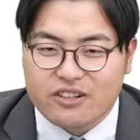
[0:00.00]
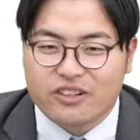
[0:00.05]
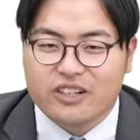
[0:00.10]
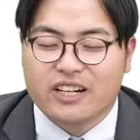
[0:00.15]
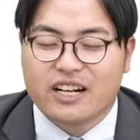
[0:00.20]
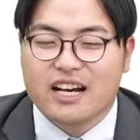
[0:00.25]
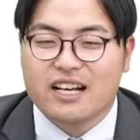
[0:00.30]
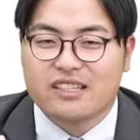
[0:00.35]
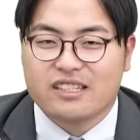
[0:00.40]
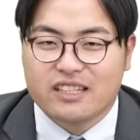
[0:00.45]
繰
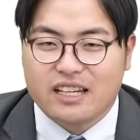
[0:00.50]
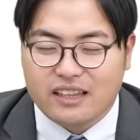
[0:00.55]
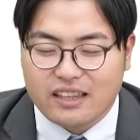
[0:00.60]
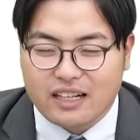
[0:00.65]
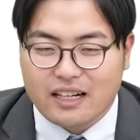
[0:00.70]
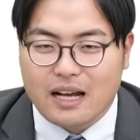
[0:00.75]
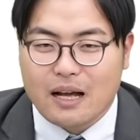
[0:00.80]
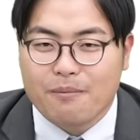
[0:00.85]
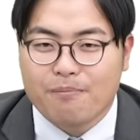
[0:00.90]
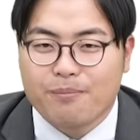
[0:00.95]
り返しやっ
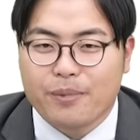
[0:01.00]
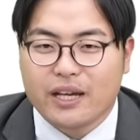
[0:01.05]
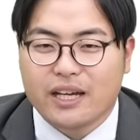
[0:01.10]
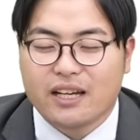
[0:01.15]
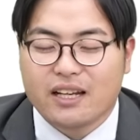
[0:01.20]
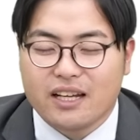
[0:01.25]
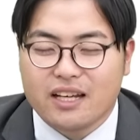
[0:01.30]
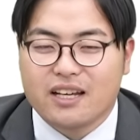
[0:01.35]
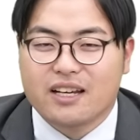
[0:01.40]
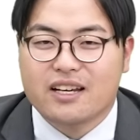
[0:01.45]
て完
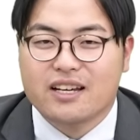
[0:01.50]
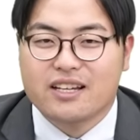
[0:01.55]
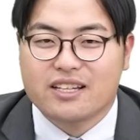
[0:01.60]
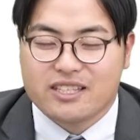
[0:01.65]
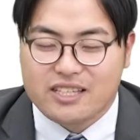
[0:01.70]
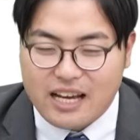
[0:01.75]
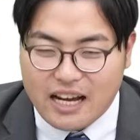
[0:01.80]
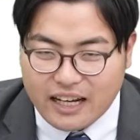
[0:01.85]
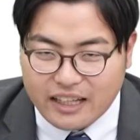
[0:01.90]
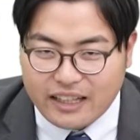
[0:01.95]
璧に
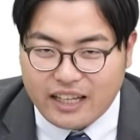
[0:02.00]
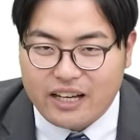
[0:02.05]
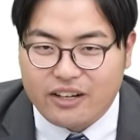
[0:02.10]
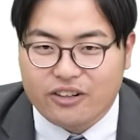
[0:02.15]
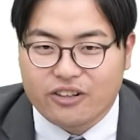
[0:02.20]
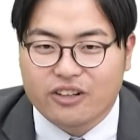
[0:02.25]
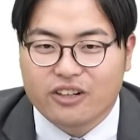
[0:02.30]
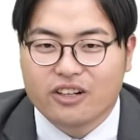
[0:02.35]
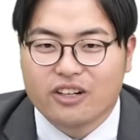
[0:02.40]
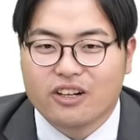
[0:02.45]
仕上げてい
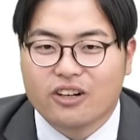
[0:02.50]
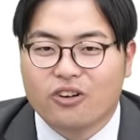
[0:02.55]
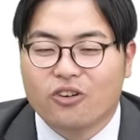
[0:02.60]
く。